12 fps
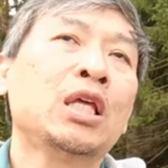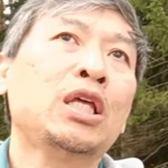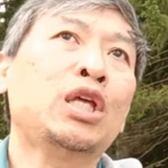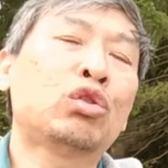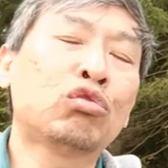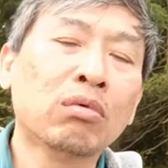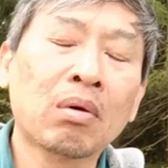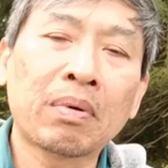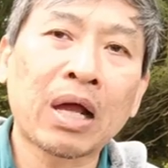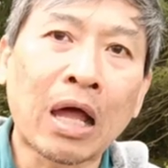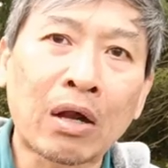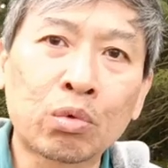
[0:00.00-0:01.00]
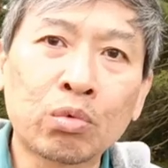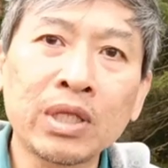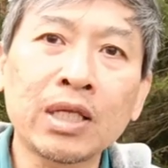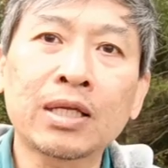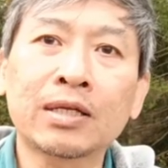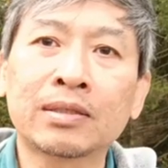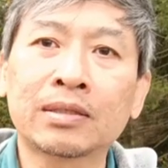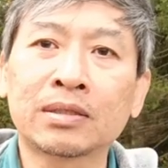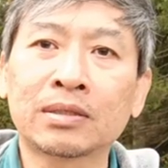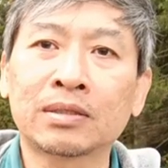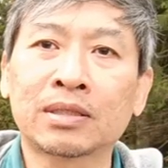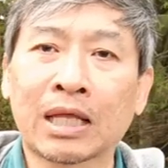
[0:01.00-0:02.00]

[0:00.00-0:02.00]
itu mempengaruhi eh,